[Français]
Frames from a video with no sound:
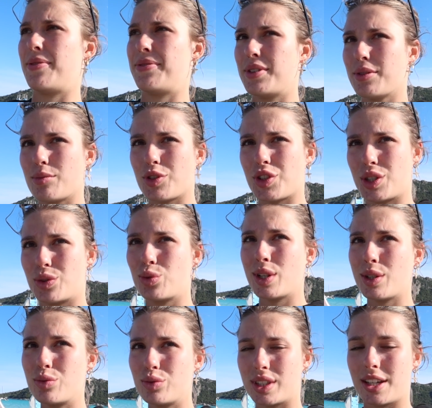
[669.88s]
les filles ont mangé tous
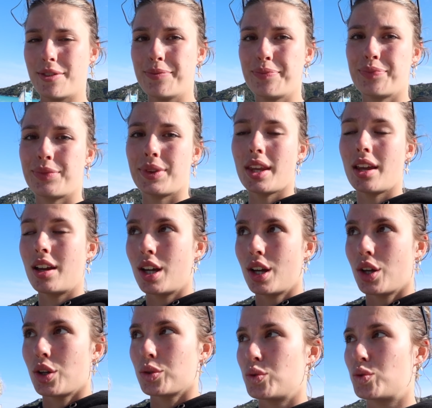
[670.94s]
les goûters.
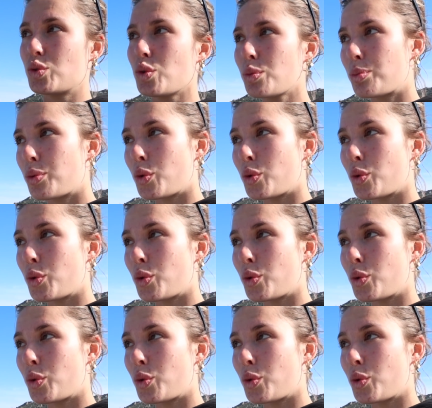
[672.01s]
Donc,